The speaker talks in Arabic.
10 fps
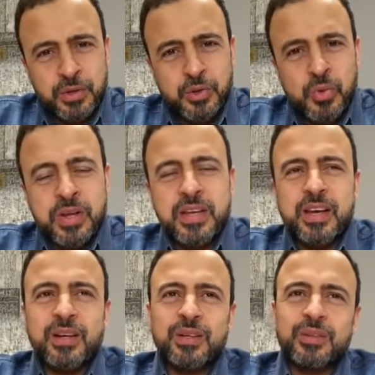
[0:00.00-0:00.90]

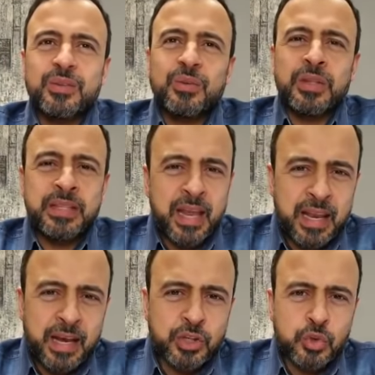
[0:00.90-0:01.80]
شويه
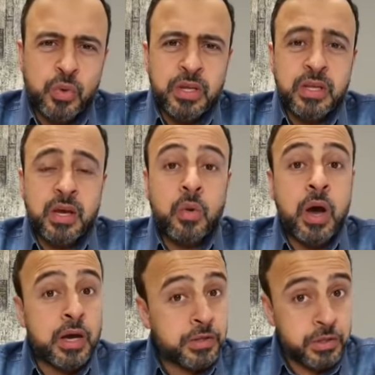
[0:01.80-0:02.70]
واتدلع شويه
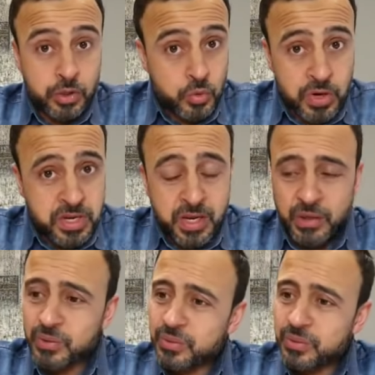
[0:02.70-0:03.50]
واعصي شويه